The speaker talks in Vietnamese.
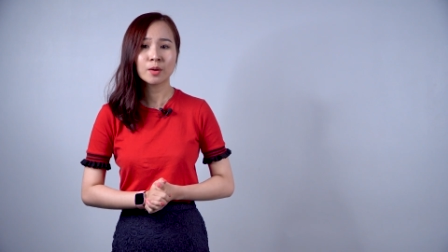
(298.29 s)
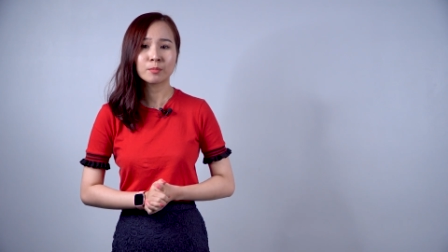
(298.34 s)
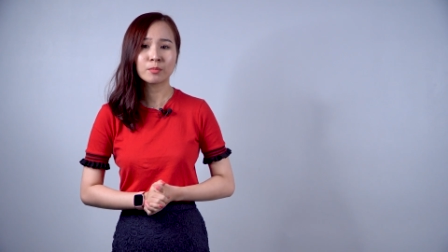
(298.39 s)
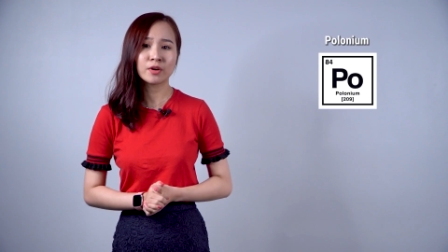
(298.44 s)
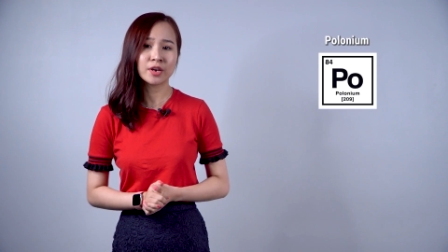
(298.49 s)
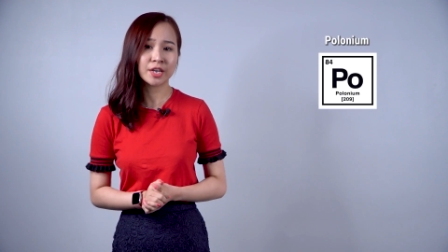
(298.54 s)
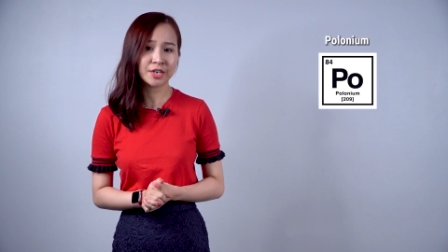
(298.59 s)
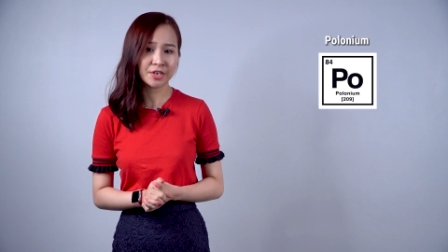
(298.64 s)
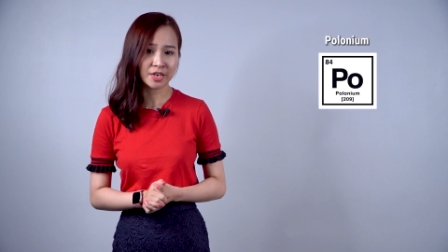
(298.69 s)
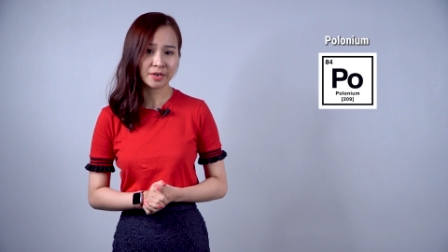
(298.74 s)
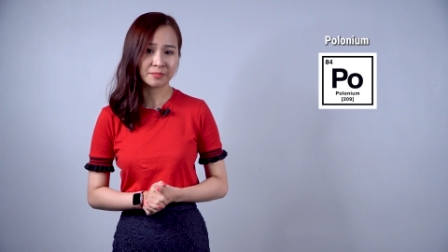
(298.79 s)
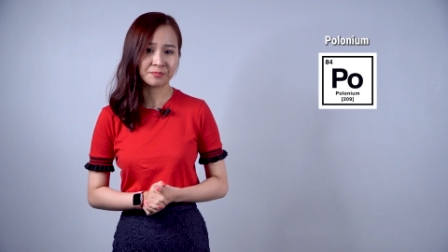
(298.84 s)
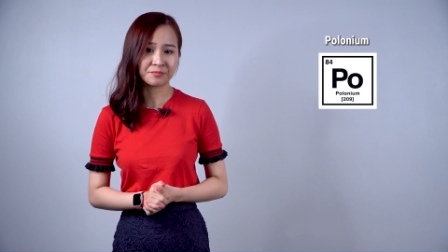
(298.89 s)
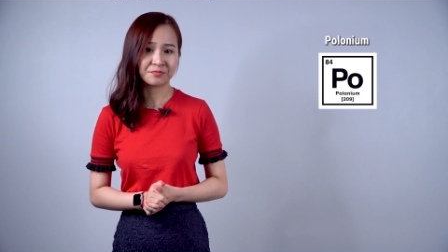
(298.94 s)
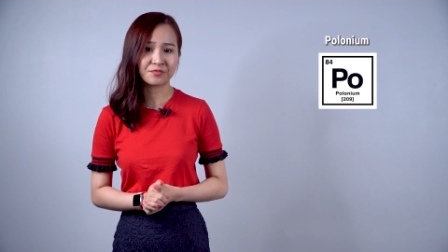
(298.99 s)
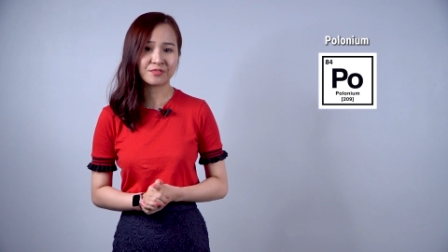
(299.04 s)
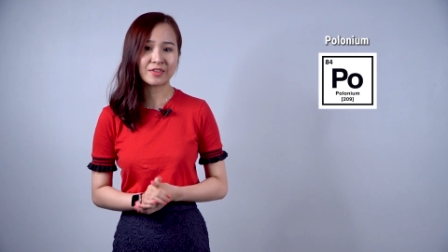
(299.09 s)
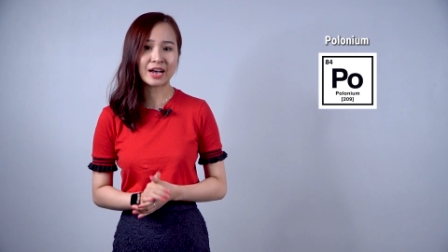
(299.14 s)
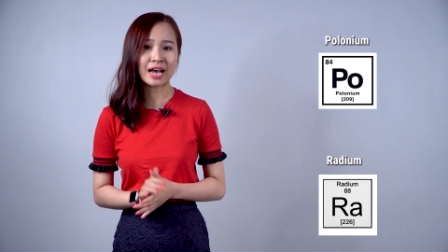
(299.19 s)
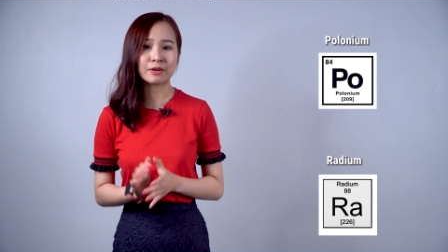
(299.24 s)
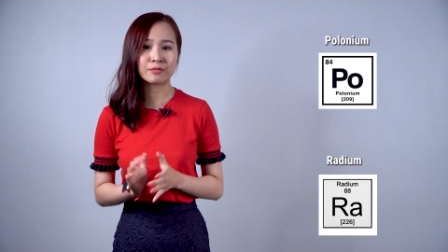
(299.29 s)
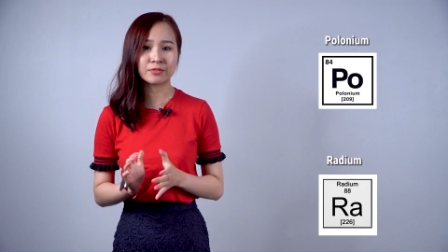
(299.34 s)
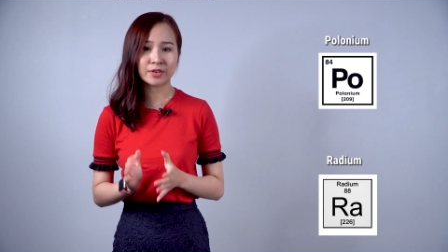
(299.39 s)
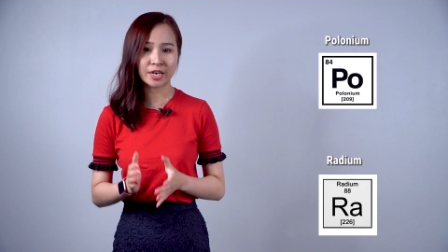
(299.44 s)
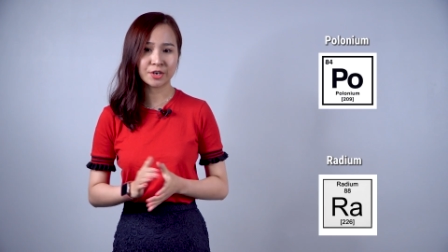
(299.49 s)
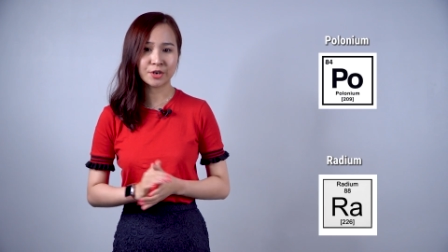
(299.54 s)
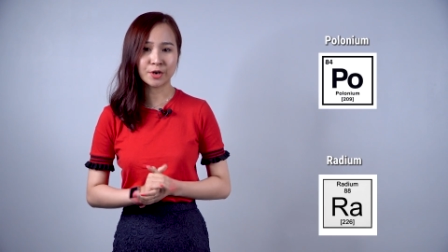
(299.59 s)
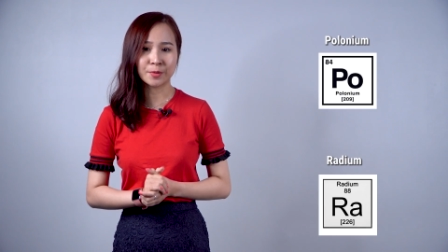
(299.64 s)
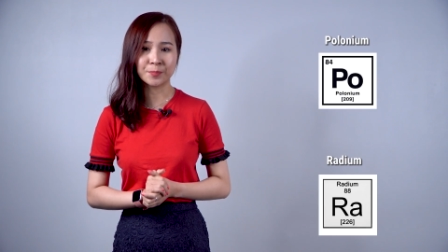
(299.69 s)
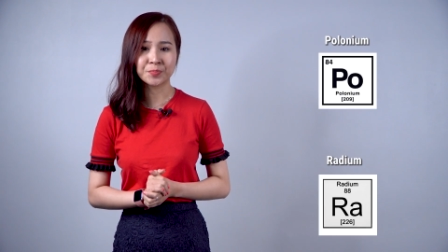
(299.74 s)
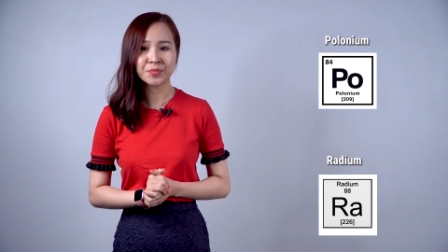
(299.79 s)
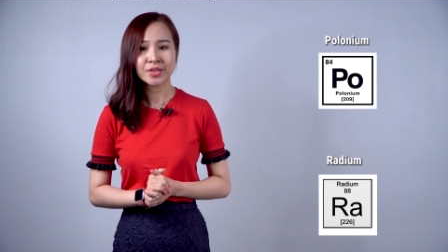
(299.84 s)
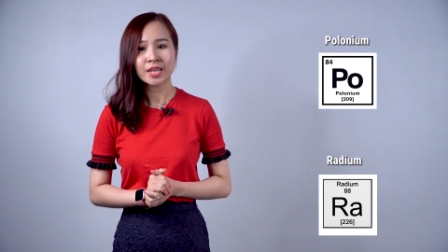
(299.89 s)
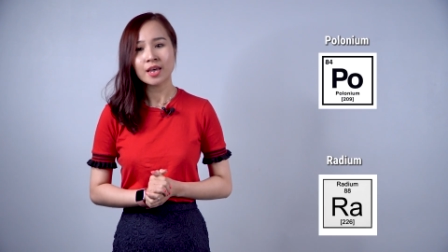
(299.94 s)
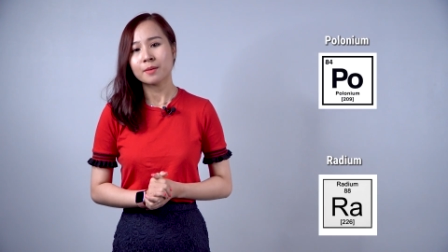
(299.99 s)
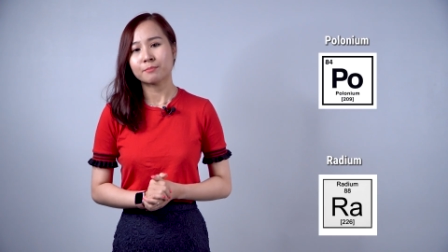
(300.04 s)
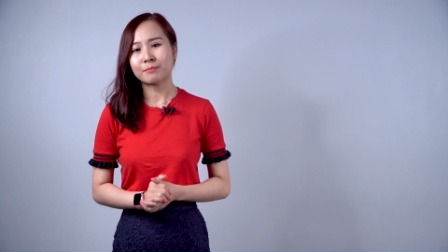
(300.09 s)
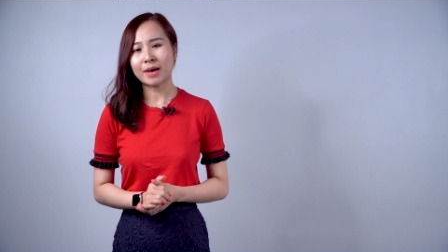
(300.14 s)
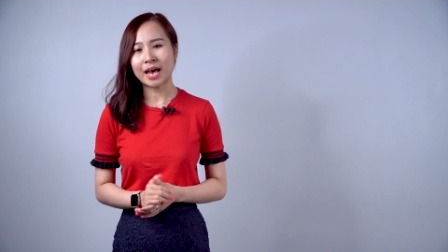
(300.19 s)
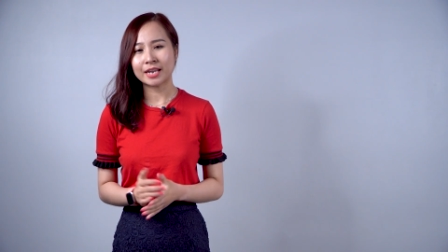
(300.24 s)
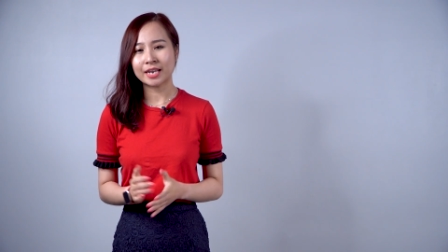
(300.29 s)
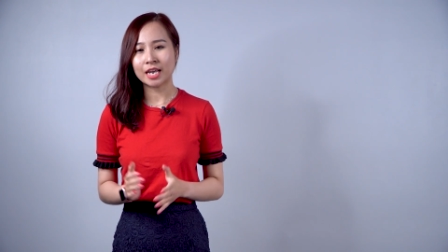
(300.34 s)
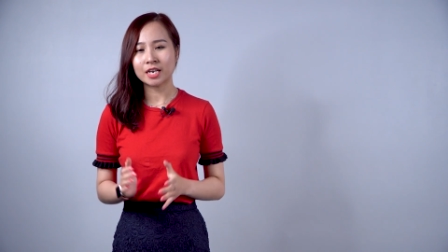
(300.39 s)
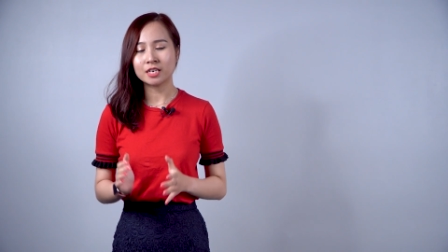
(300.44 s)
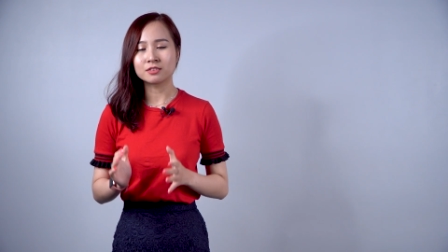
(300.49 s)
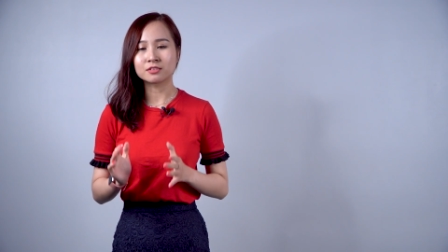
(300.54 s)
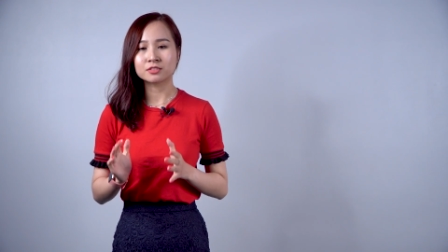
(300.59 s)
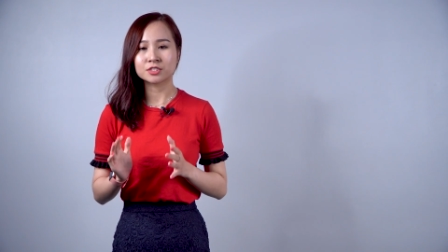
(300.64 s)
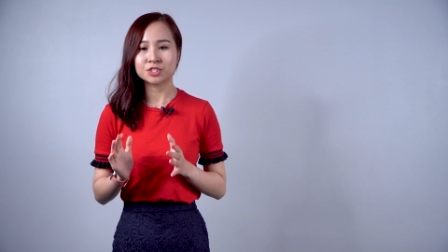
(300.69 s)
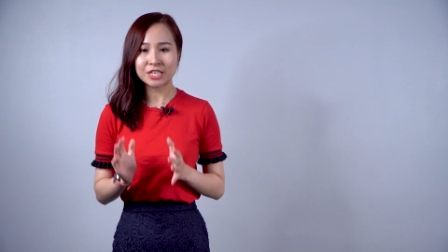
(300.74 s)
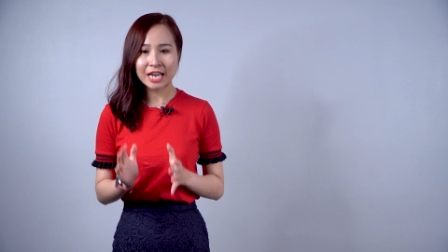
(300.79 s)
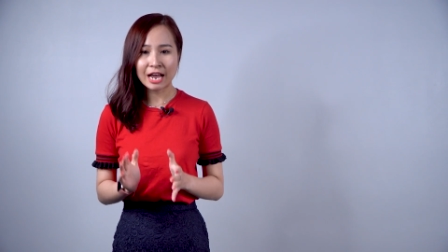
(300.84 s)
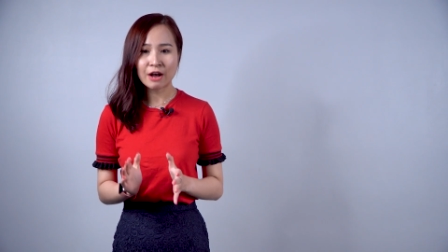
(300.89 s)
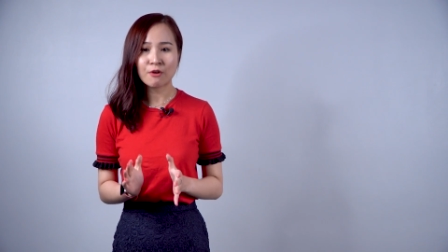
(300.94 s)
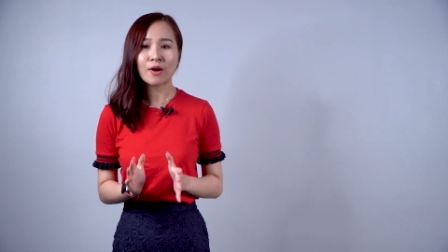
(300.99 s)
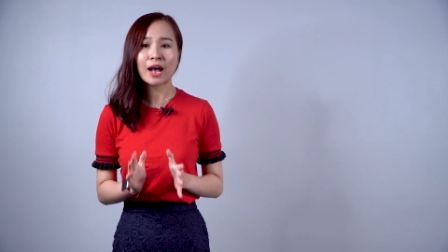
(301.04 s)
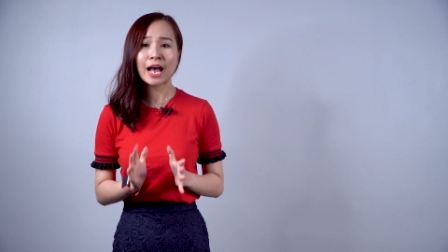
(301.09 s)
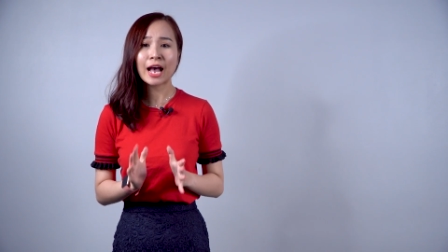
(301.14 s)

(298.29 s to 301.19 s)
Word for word: polonium và radium. Bà đã được trao